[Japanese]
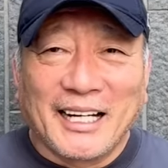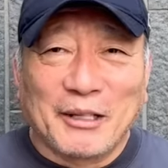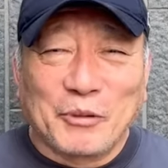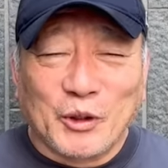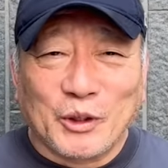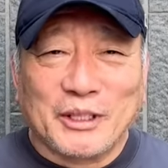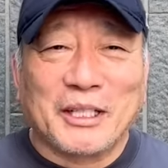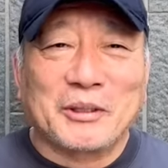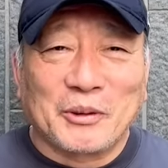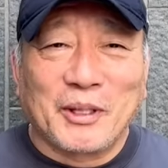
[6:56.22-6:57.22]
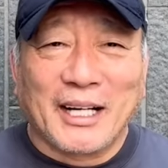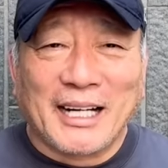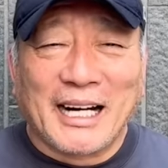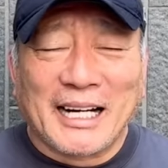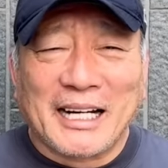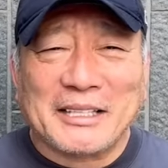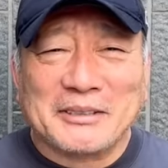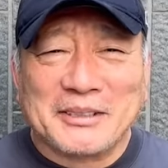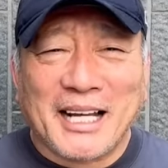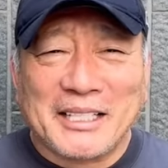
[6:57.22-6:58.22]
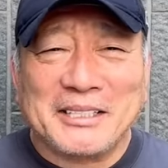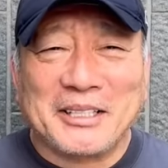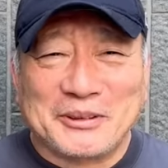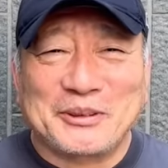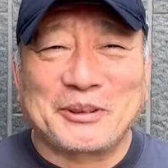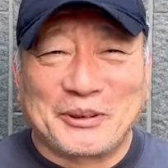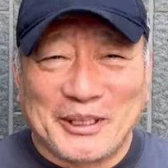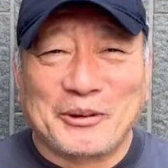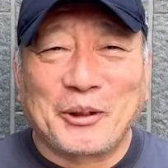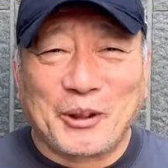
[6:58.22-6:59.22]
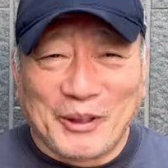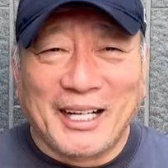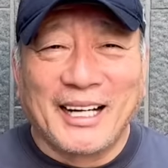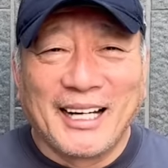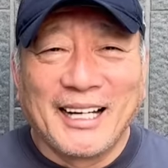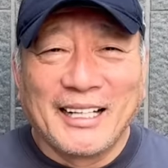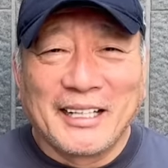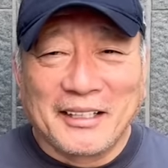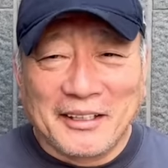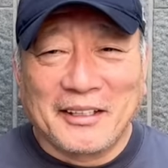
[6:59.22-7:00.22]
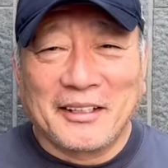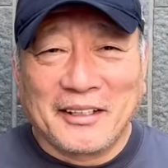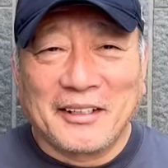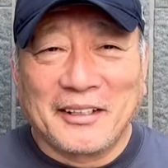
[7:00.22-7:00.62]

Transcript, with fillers: ものっていうのは必ず出してくるよねこれは、ねうん、まあ、チー